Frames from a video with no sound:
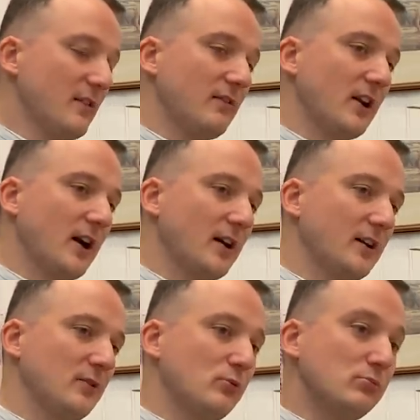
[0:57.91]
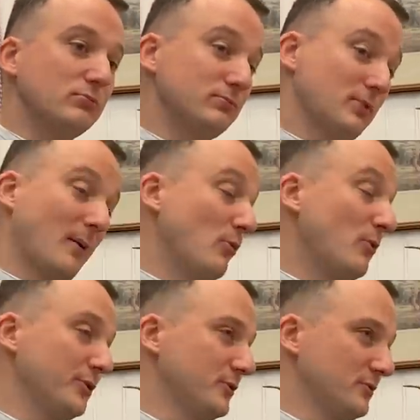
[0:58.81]
voilà, et, ou un beau
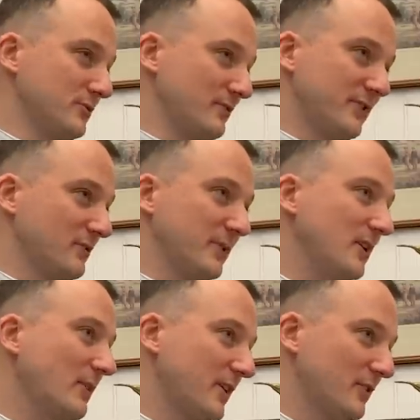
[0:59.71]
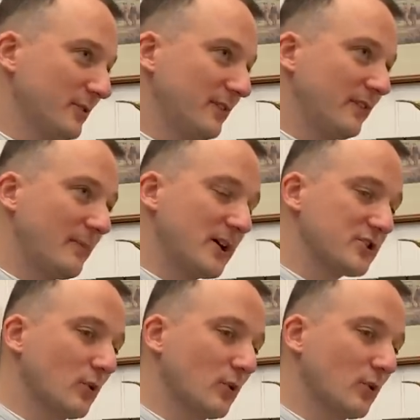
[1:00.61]
manteau euh, façon Peaky Blinders aussi, ça marche.